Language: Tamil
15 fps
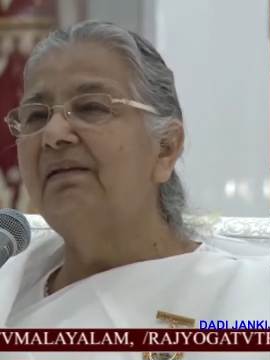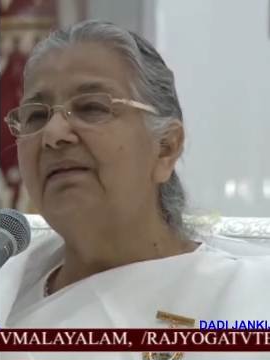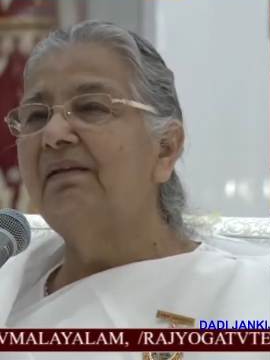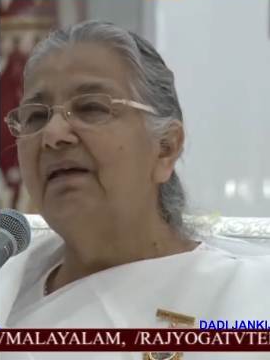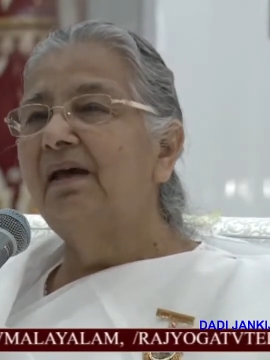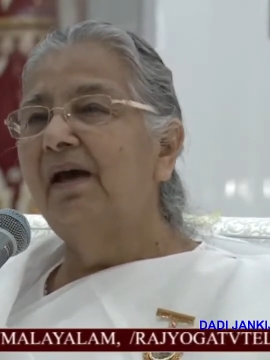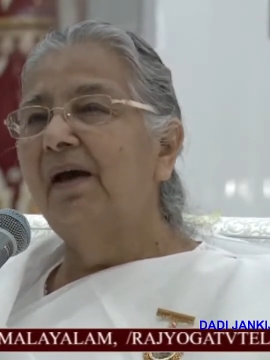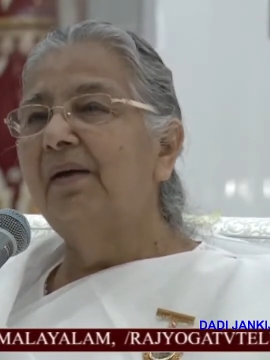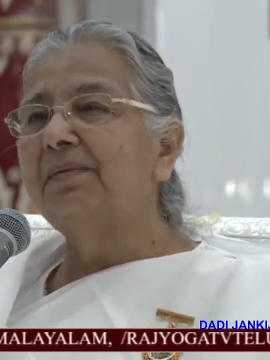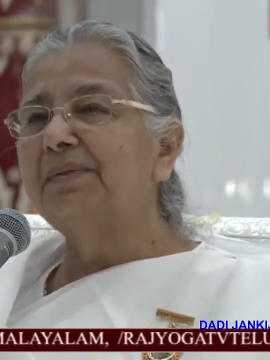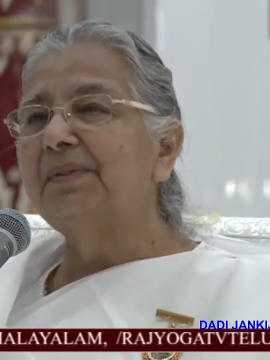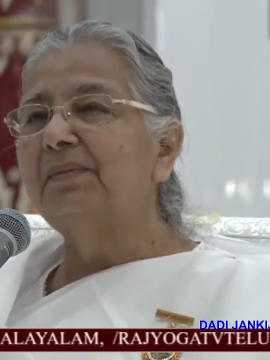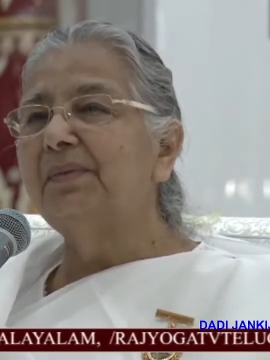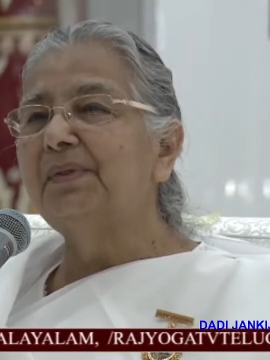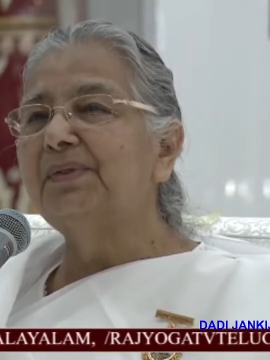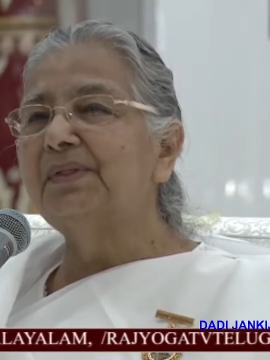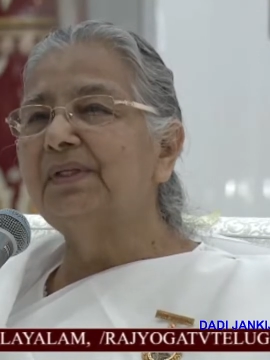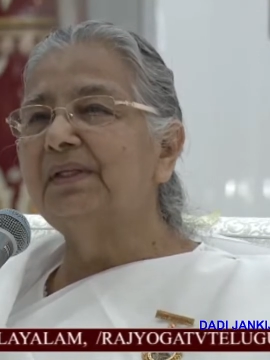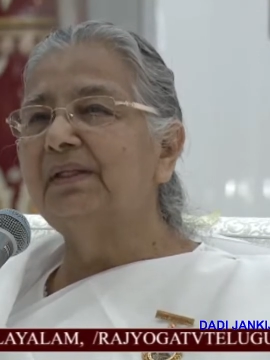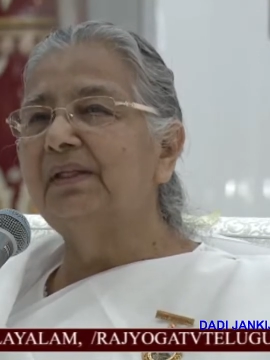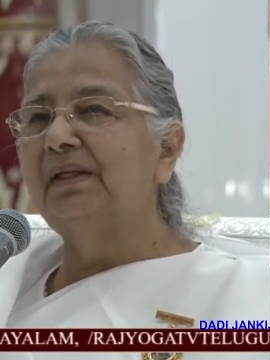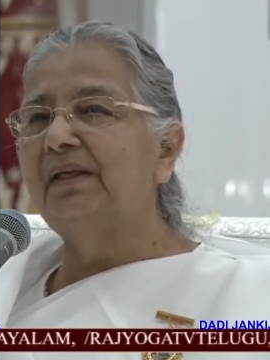ஞானத்தில் ஒரு
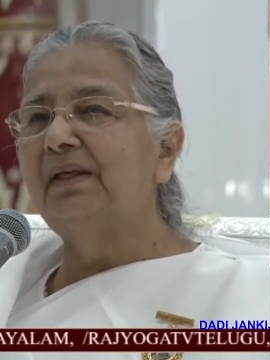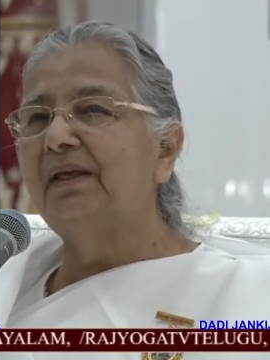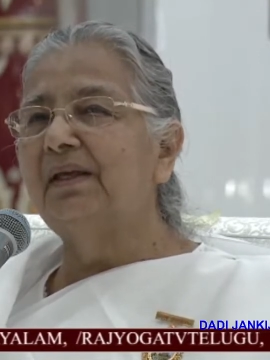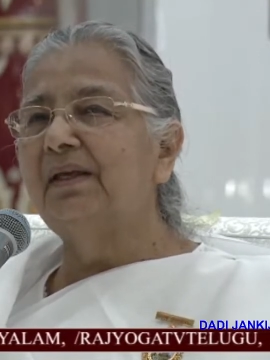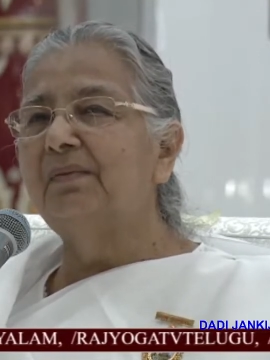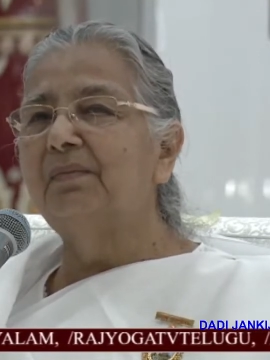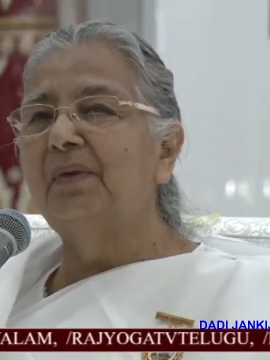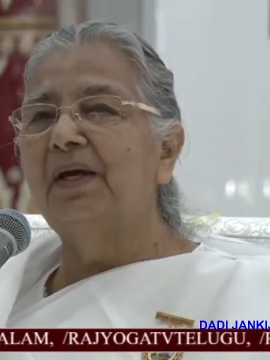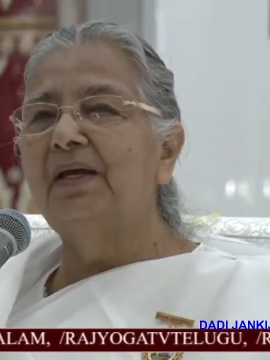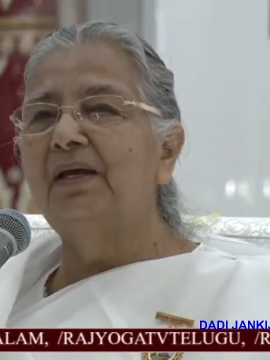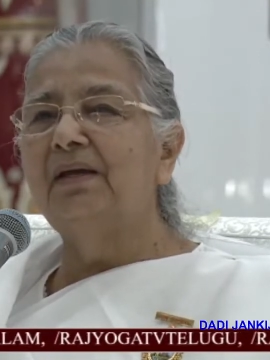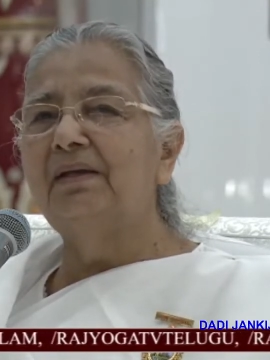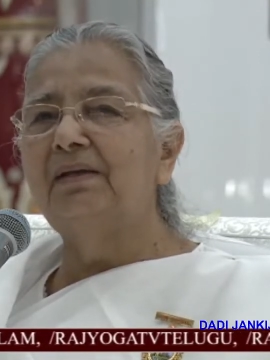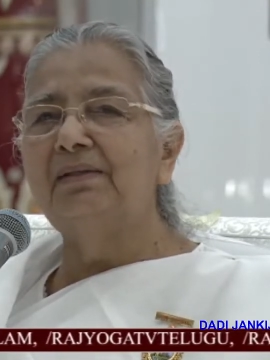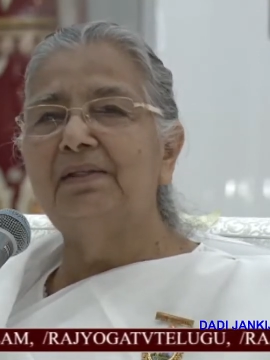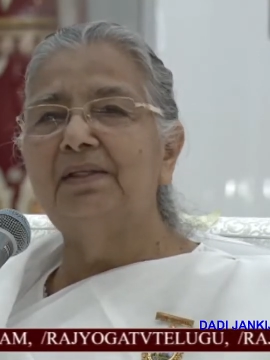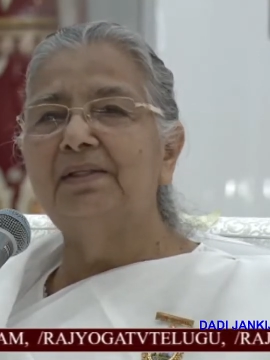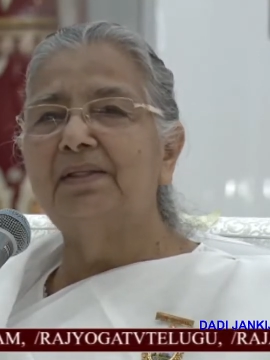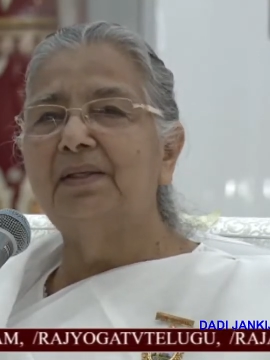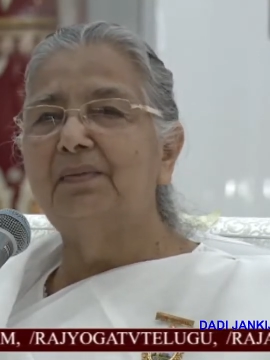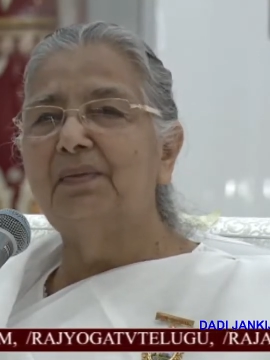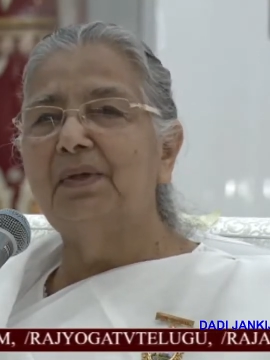சகோதரன் சகோதரி போய்கிட்டு
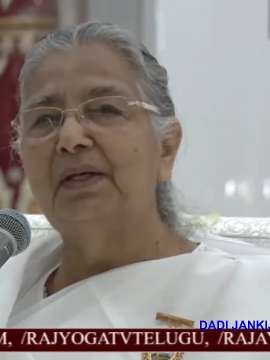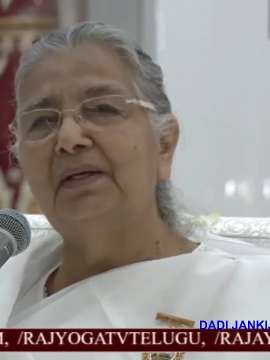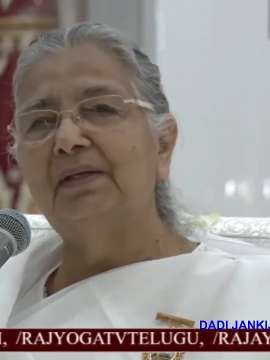இருந்தாங்க